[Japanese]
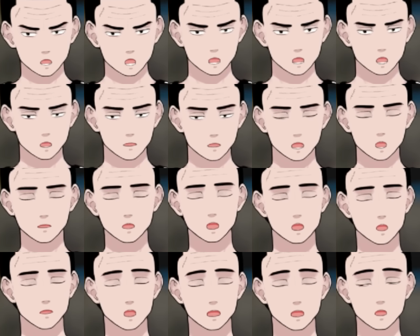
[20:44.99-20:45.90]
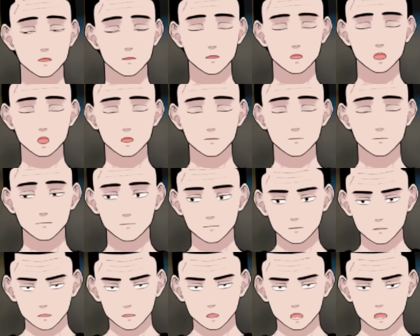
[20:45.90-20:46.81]
なんだよお前女の子に
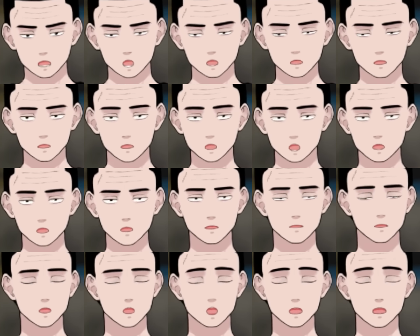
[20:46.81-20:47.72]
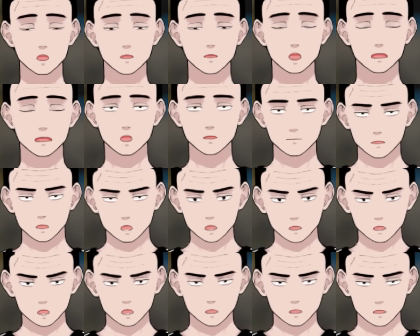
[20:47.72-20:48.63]
そういうのに興味があるのか
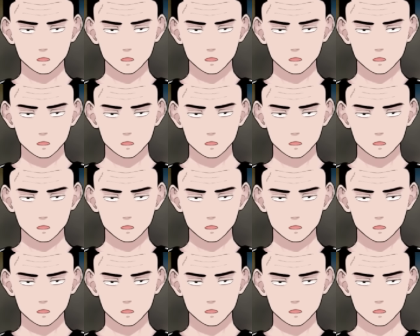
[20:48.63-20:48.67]
と。